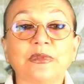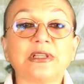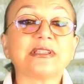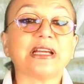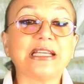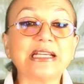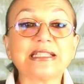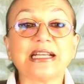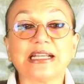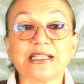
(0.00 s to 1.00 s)
за
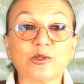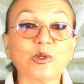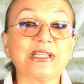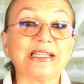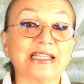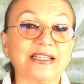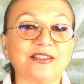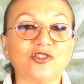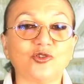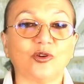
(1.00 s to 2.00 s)
несколько сотен
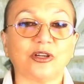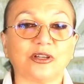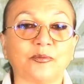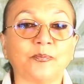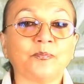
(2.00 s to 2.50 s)
тысяч долларов.